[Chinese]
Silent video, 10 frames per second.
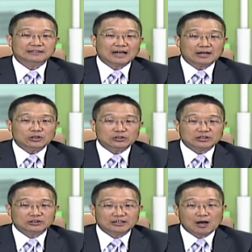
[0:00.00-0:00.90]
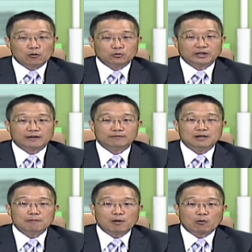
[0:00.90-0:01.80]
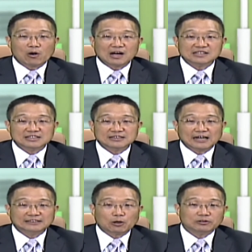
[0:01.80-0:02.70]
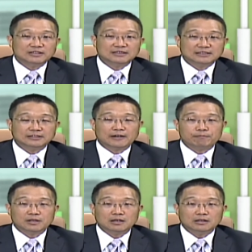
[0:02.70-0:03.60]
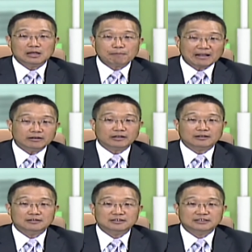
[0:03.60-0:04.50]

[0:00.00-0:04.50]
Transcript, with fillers: 那预警信号五呢，包括世代交替的企业，一般而言。